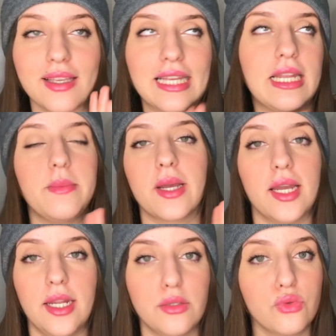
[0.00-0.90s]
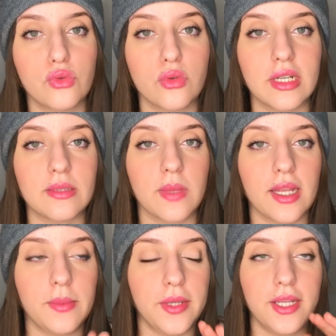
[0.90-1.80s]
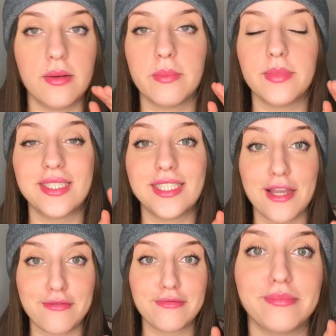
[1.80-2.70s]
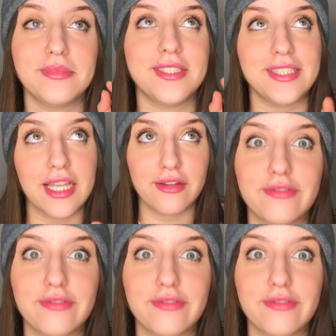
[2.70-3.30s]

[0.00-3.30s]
كنحماق على هاد جوج اكلات مغربيين بزاف بزاف